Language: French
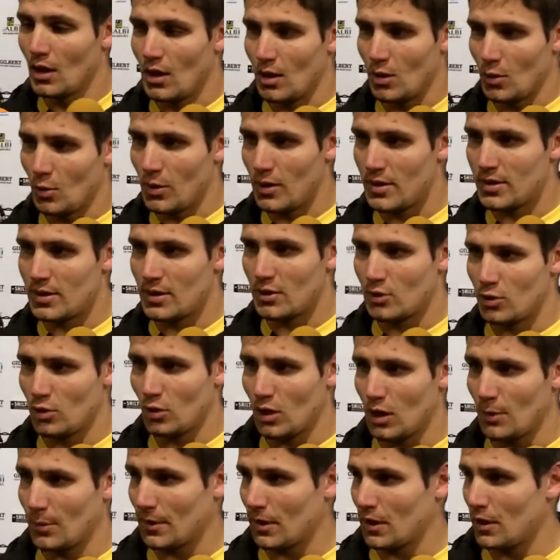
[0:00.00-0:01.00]
Oui, c'est
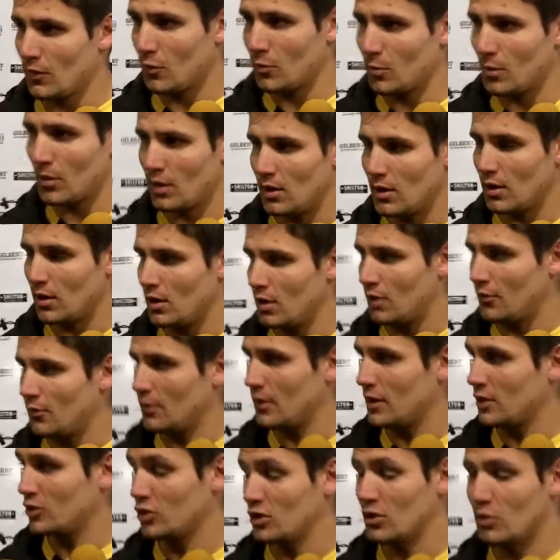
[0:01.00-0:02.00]
sûr. Après, il faut pas.
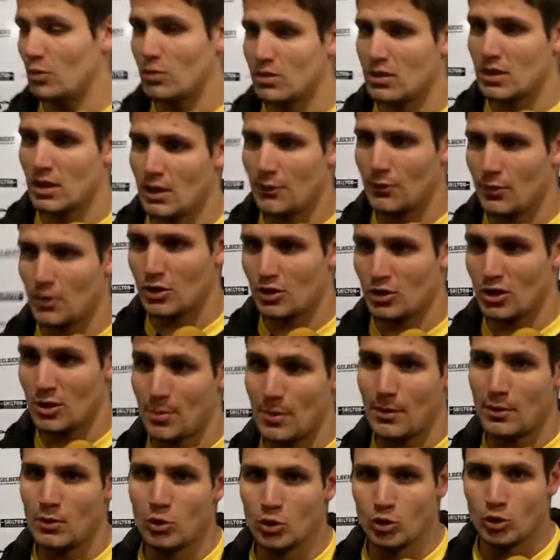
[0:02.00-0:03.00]
on a changé le staff, on a changé
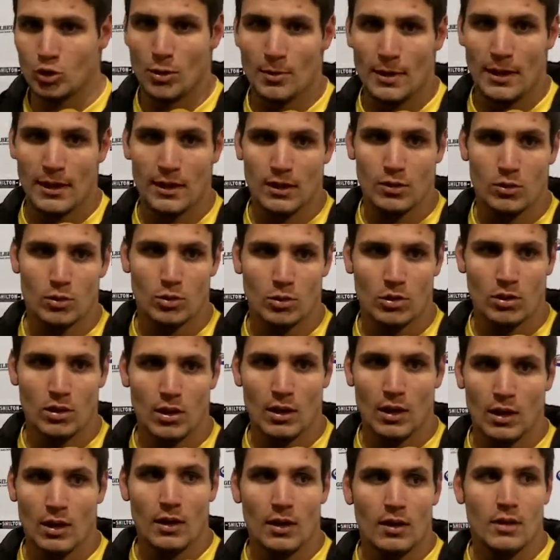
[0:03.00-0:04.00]
pas mal de joueurs malgré tout,
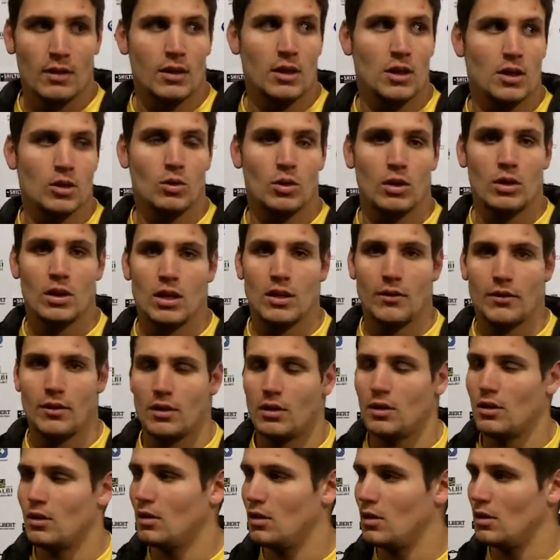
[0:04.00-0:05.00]
et je crois qu'il y avait
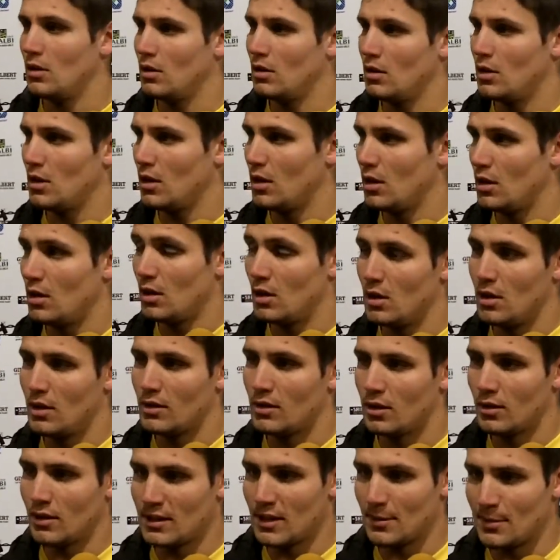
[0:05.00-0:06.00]
euh, un
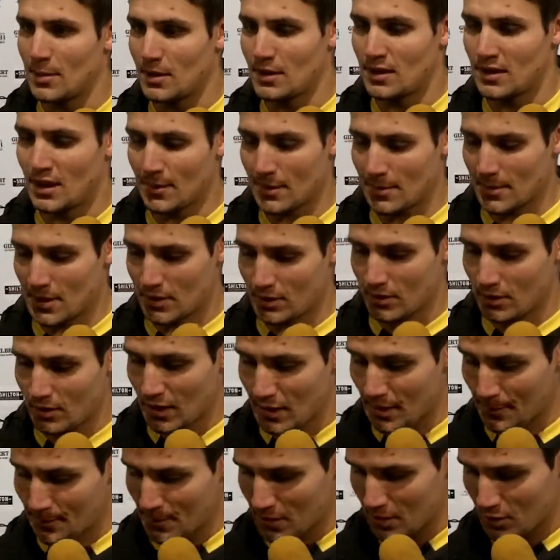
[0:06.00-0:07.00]
temps
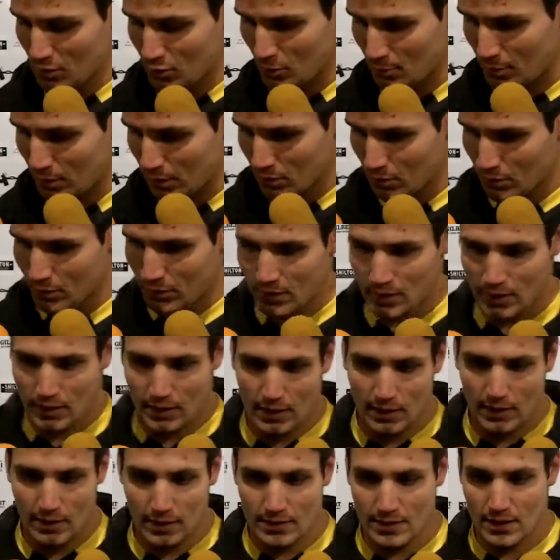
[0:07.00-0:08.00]
d'adaptation, pardon,
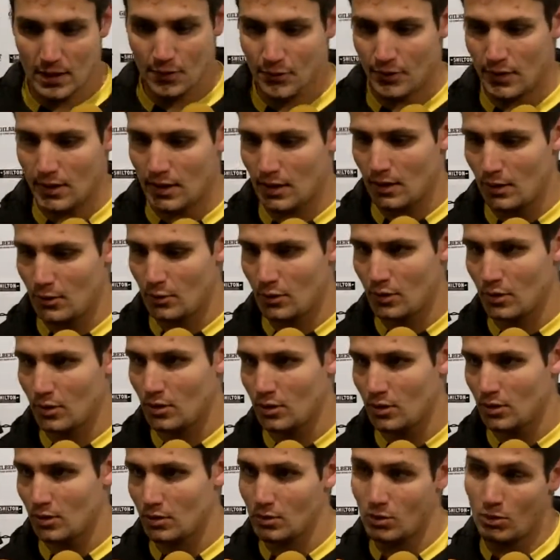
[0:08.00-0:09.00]
à, cette fédérale
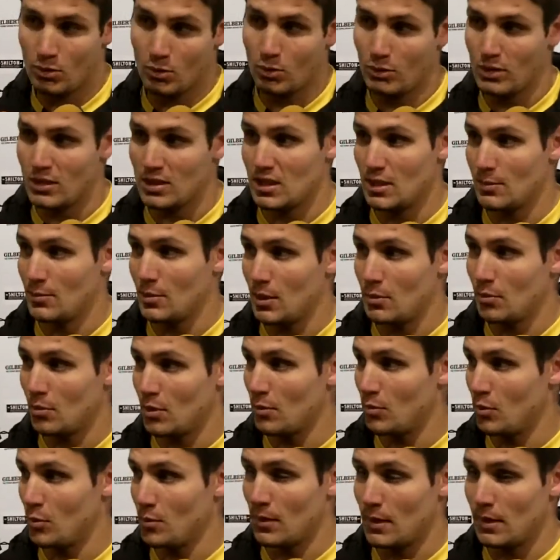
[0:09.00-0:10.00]
lune qu'on connaissait pas pour
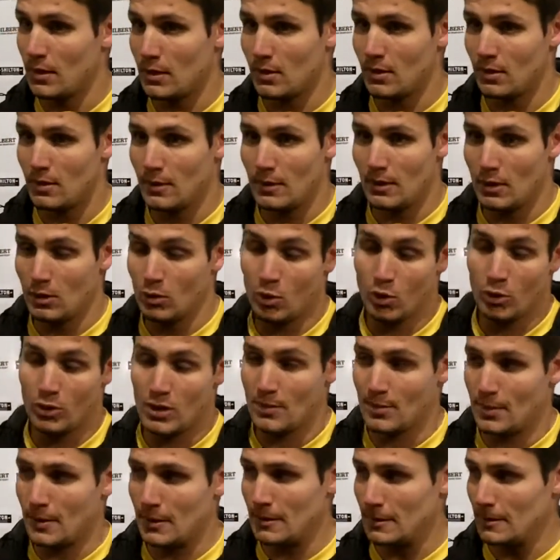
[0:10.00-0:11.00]
la plupart, qu'on
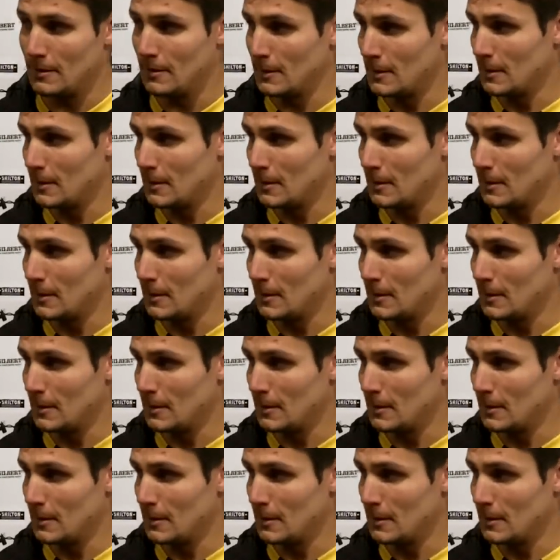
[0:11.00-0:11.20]
connaît pas,